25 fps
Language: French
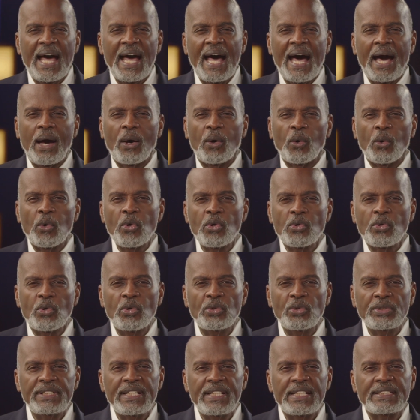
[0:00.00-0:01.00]
à
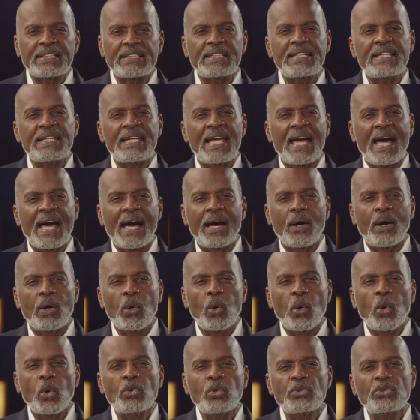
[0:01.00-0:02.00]
reconnaître et à
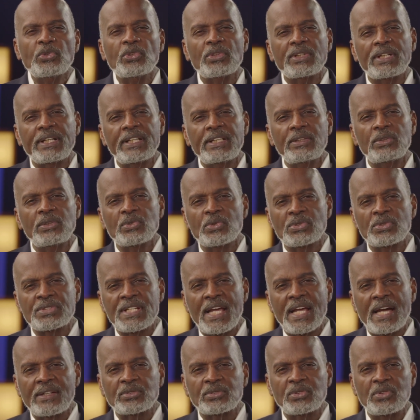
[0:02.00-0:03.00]
honorer
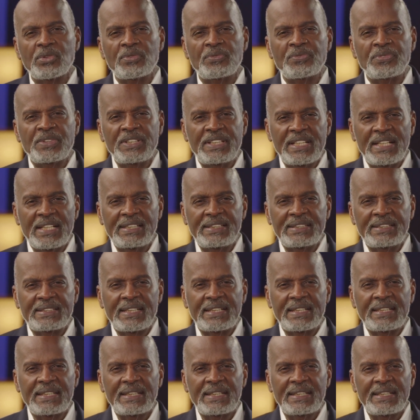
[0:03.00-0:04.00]
nos actes de fidélité.